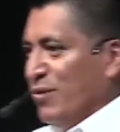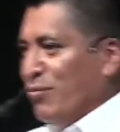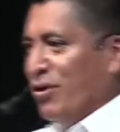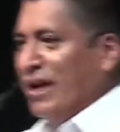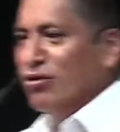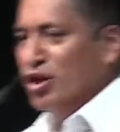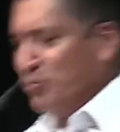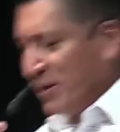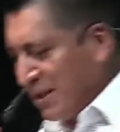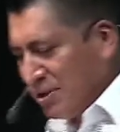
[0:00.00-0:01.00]
porque algunos
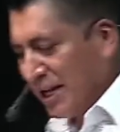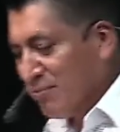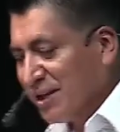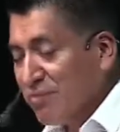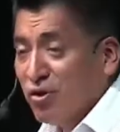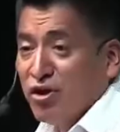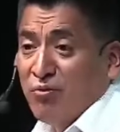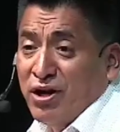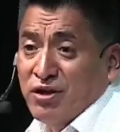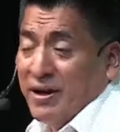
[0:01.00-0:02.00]
pensamos que el matrimonio,
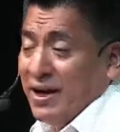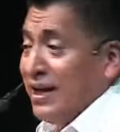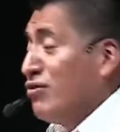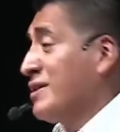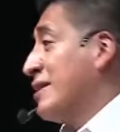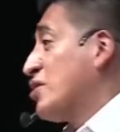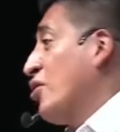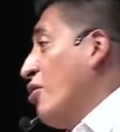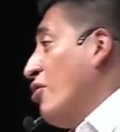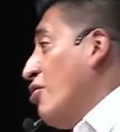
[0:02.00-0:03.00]
bueno, es para que no esté
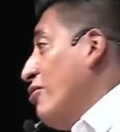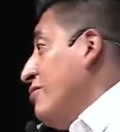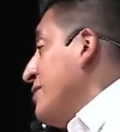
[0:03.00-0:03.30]
solo,